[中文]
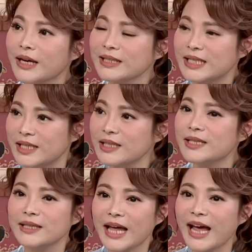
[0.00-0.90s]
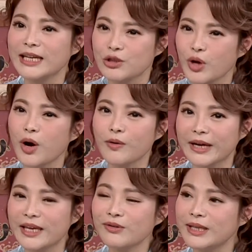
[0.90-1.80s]
刚其实她也算
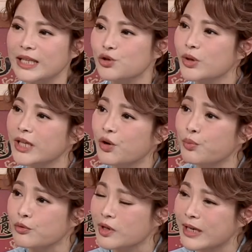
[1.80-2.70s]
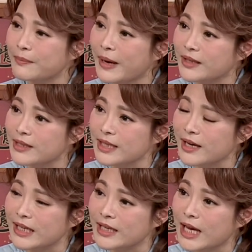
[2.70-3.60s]
OK，因为你说你有补充一般的这
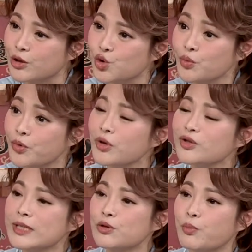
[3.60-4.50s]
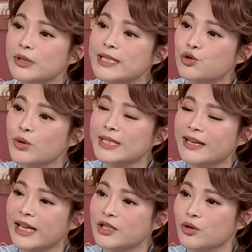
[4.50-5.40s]
个营养素，不过就是博士桌
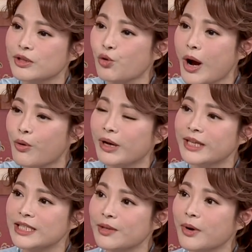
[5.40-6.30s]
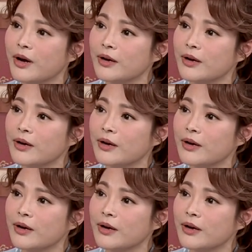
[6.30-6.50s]
上那一种大罐那些不？